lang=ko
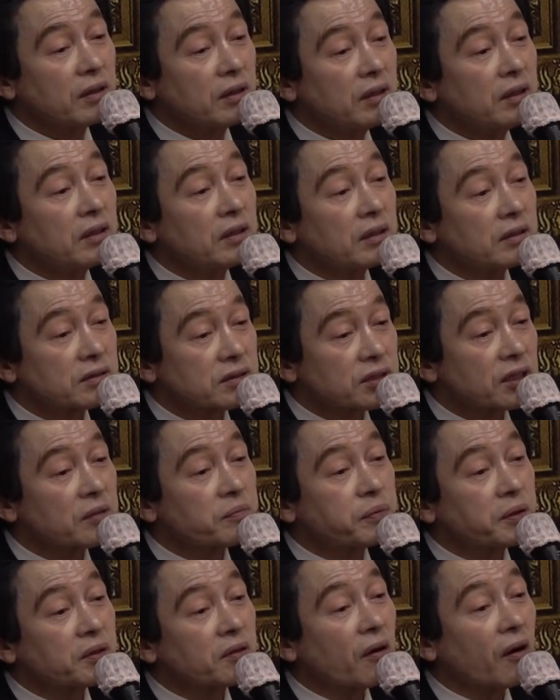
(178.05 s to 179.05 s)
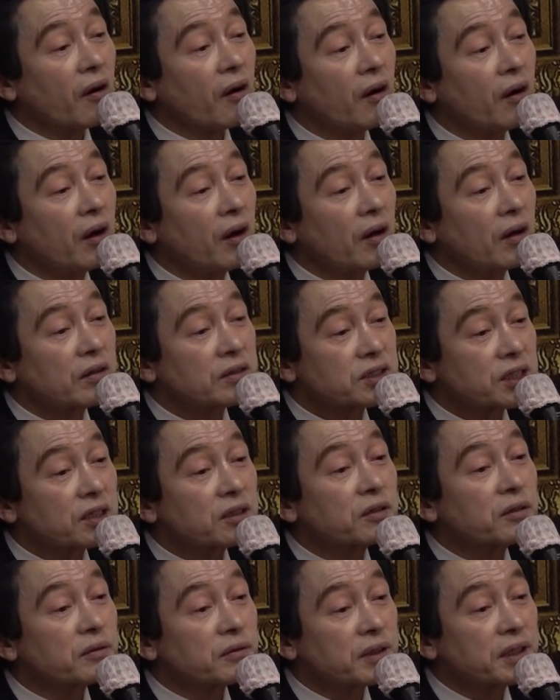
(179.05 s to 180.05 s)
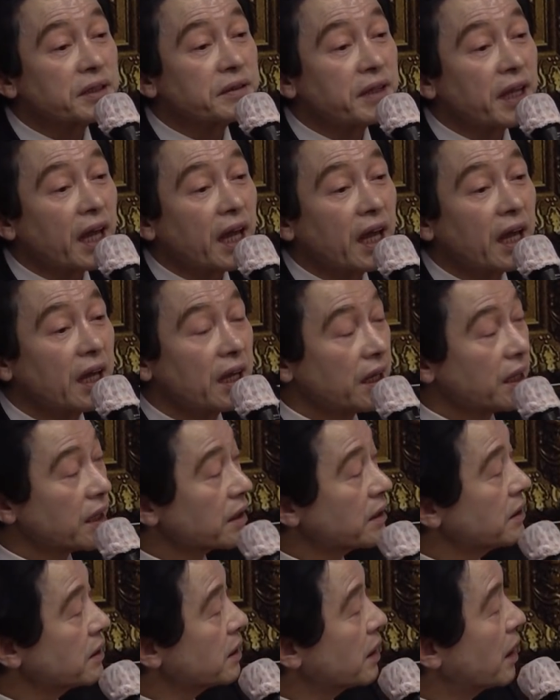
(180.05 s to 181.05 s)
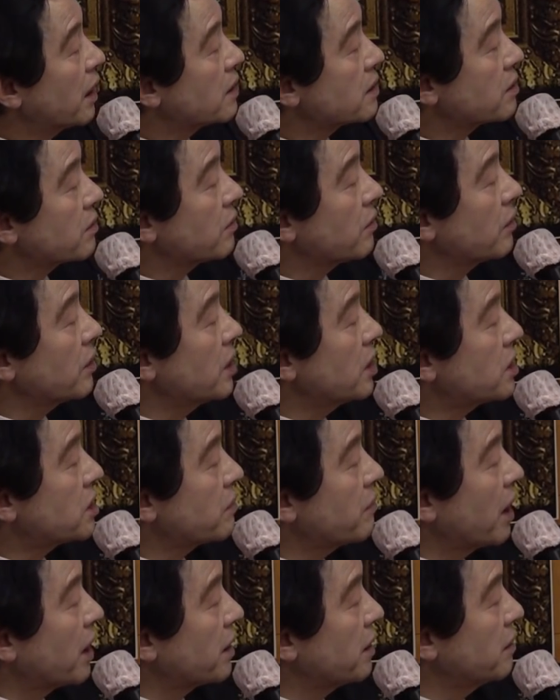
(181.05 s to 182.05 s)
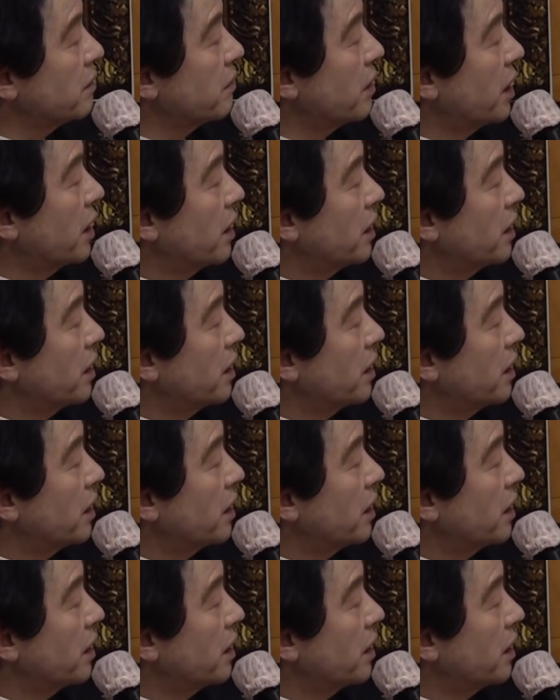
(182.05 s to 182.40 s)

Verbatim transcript: 어, 슬프고, 즐거운 건데, 거기에서도 있지만은